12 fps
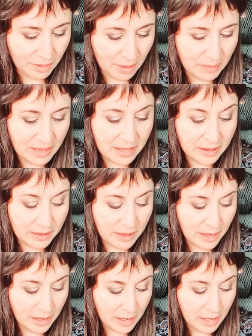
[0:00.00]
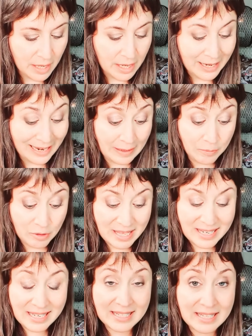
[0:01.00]
me dice que te
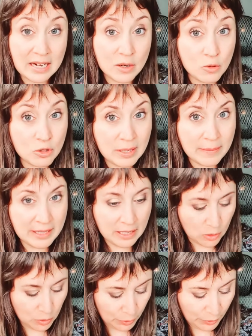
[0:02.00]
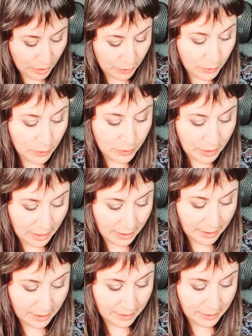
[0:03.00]
puedes estar justamente conociendo con
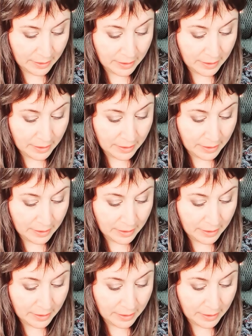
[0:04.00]
alguien